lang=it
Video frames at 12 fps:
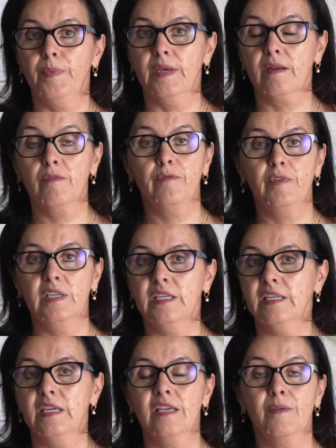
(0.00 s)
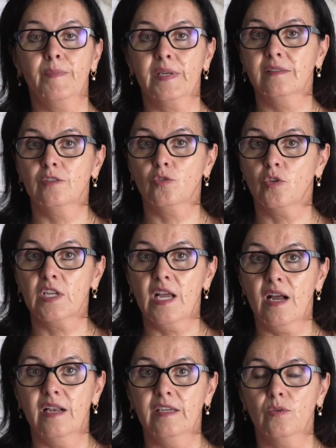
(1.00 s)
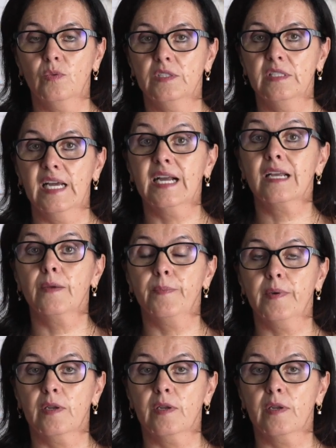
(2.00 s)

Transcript: per fini imprenditoriali e quindi anche